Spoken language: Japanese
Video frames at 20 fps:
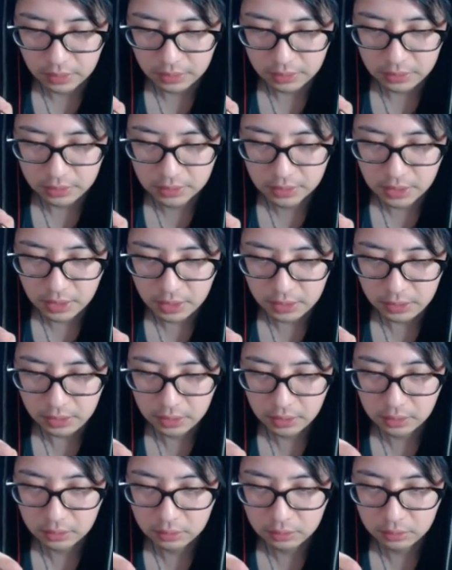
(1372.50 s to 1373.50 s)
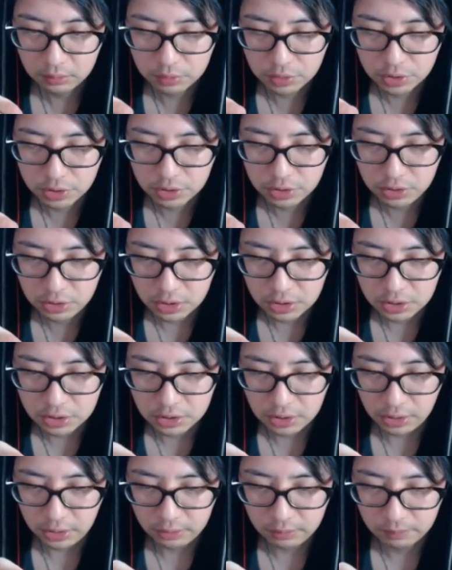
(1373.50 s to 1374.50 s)
まあ1回でいかなくても死には
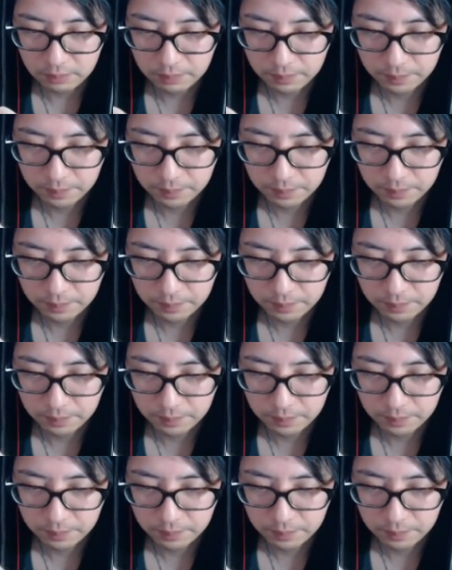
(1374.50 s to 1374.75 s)
しない。